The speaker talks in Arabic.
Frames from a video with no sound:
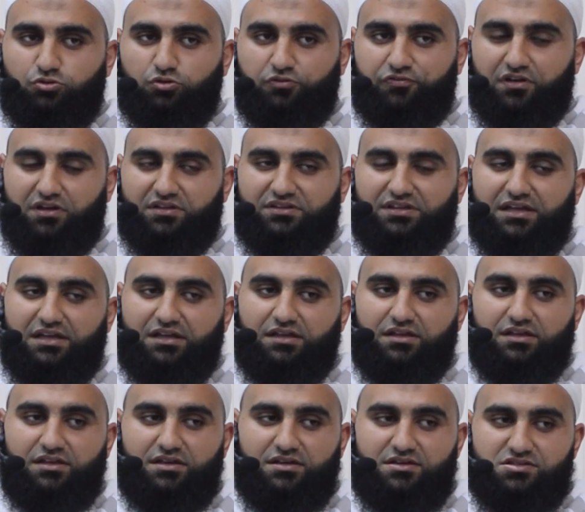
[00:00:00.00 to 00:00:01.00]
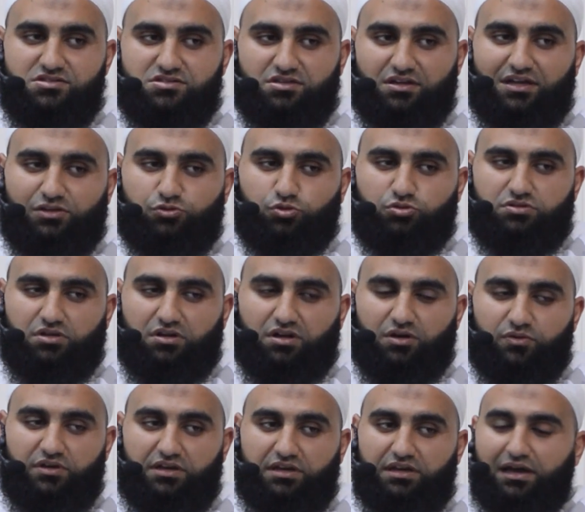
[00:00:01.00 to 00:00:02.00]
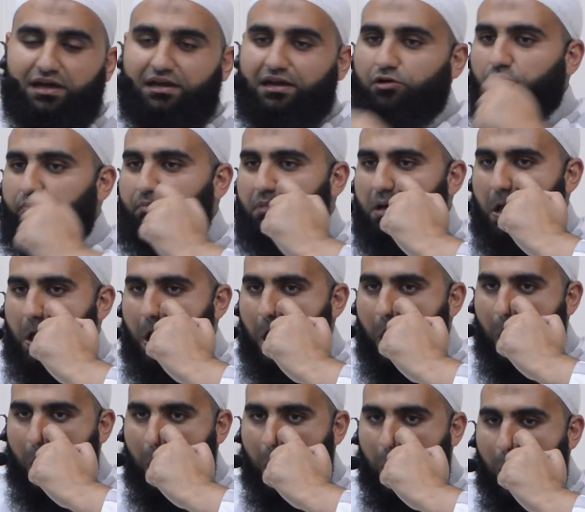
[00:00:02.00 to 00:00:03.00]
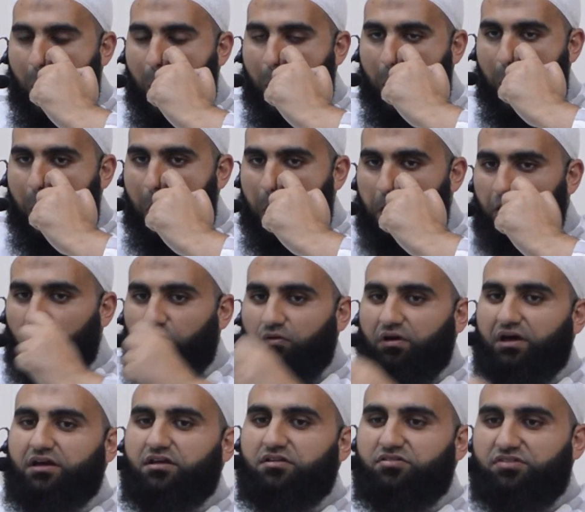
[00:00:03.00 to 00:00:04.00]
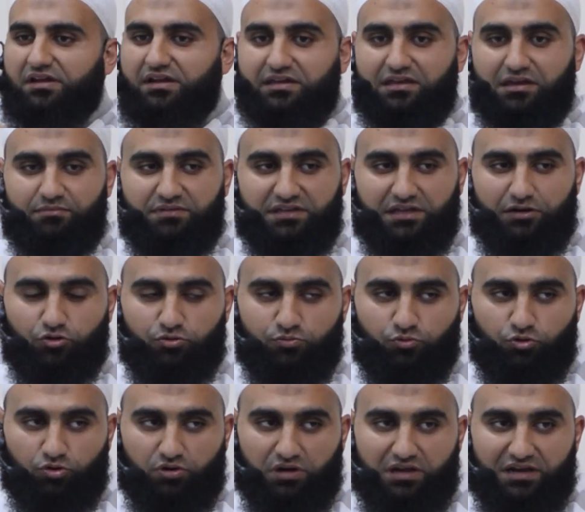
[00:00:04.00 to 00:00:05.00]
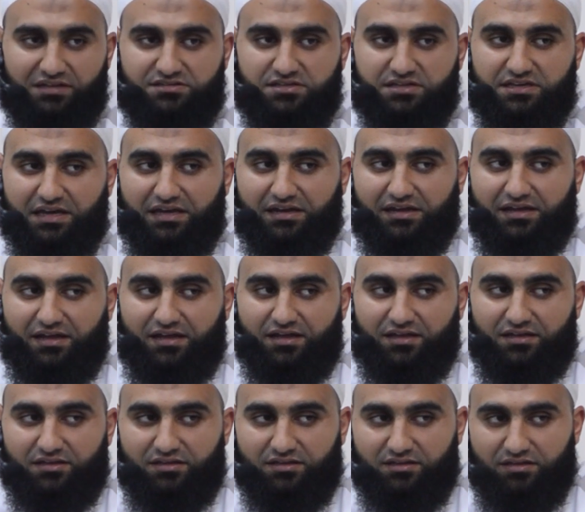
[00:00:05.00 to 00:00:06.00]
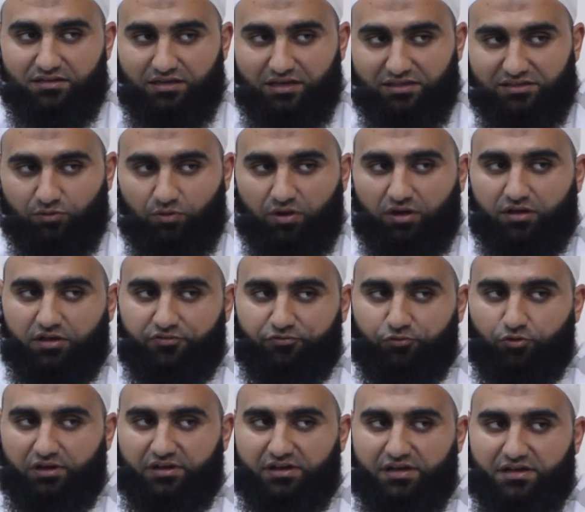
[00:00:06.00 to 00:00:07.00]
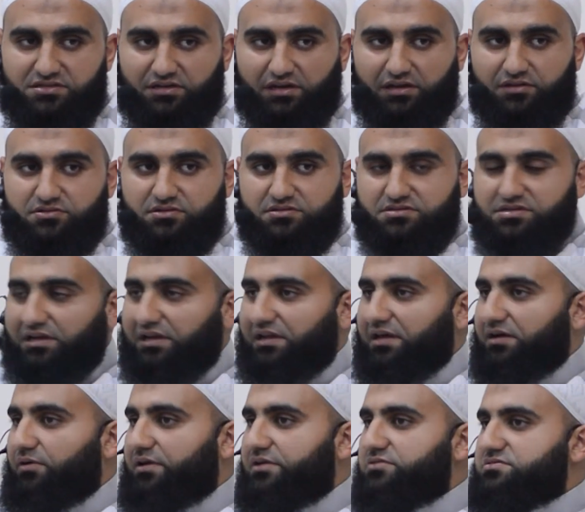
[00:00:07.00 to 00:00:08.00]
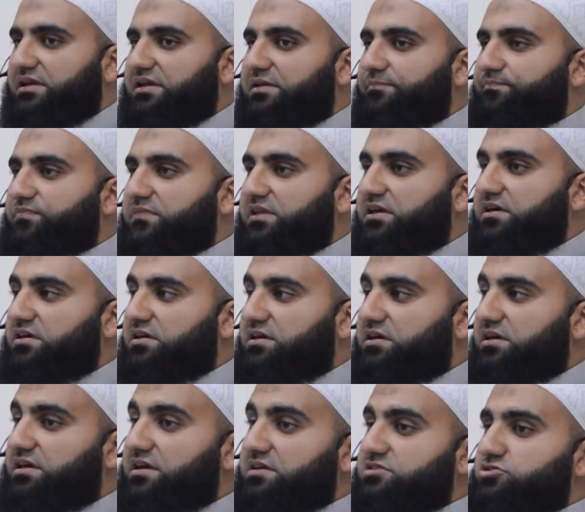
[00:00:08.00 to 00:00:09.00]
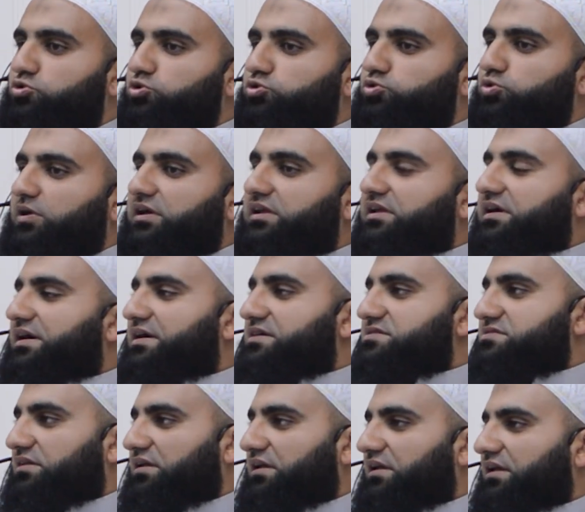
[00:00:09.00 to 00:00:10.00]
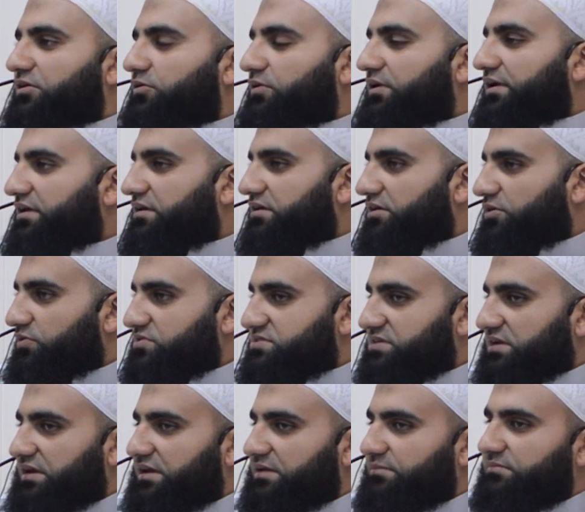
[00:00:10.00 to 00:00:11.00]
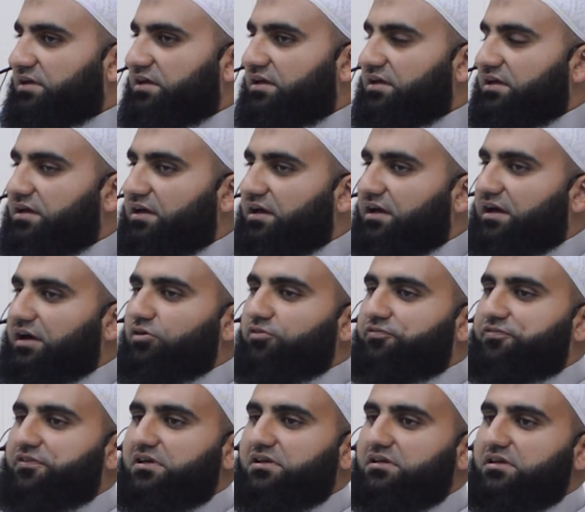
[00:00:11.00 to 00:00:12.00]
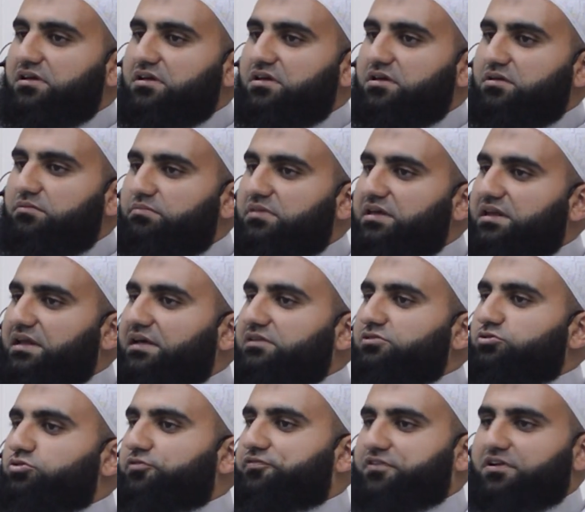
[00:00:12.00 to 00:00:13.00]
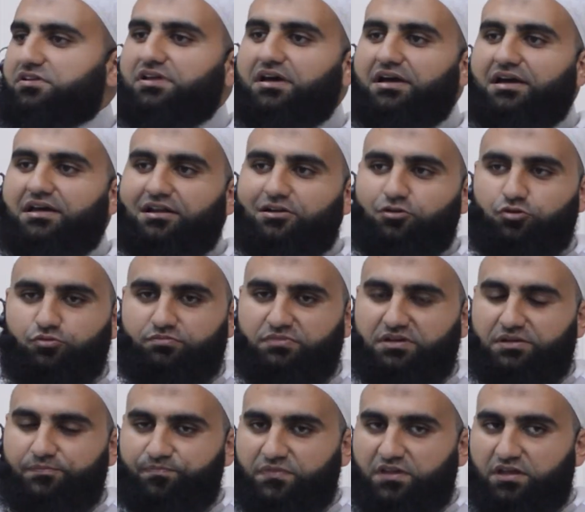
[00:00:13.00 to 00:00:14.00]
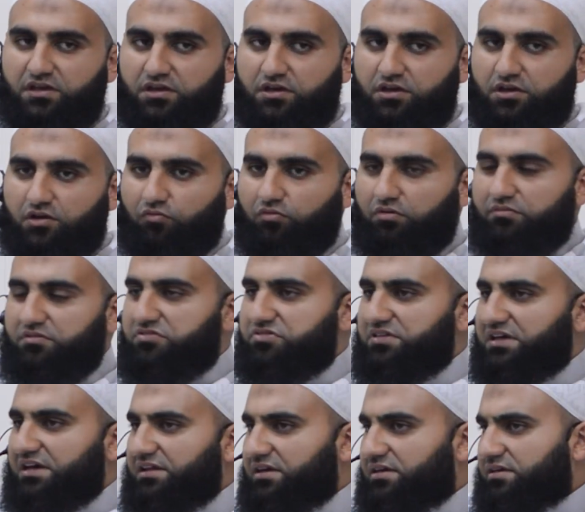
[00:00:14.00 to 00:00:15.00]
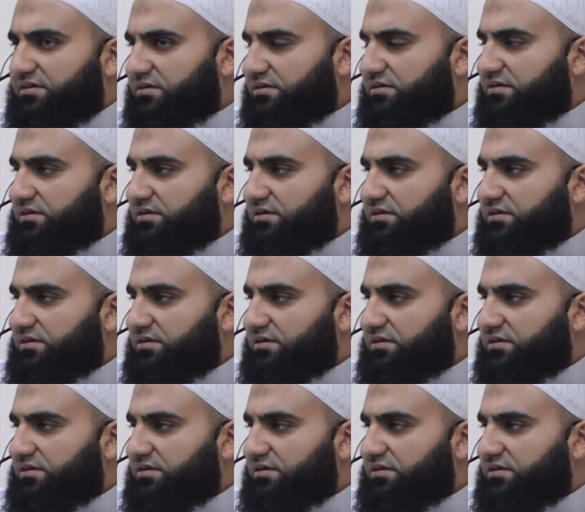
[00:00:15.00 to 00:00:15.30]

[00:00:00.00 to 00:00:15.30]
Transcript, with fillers: تفرض صلاة التراويح على الأمة وغير ذلك من الأمور التي كان يتوقف عنها صلى الله عليه وسلم يسكت عنها صلى الله عليه وسلم خوفا من أن تفرض على الأمة ومن ذلك